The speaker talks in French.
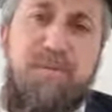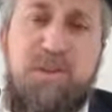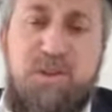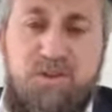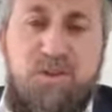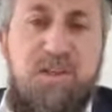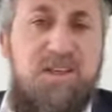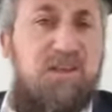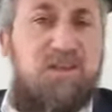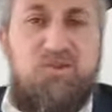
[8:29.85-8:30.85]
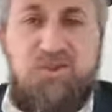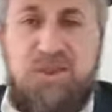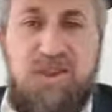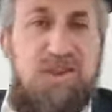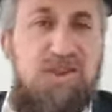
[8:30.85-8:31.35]
Étudier,
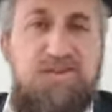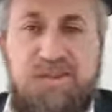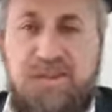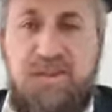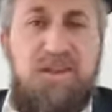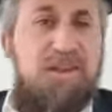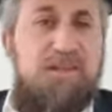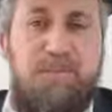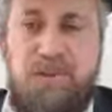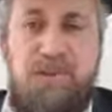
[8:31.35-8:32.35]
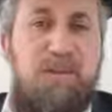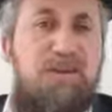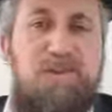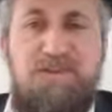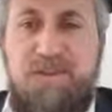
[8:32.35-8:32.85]
étudier, réviser, répéter,
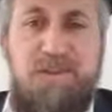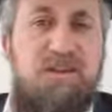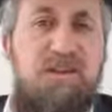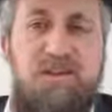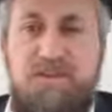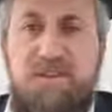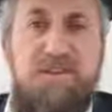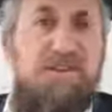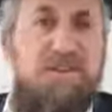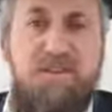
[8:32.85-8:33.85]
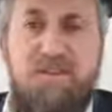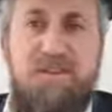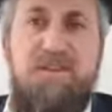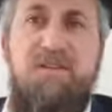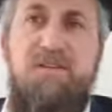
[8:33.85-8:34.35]
réviser, réviser,
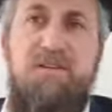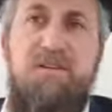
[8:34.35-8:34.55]
réviser.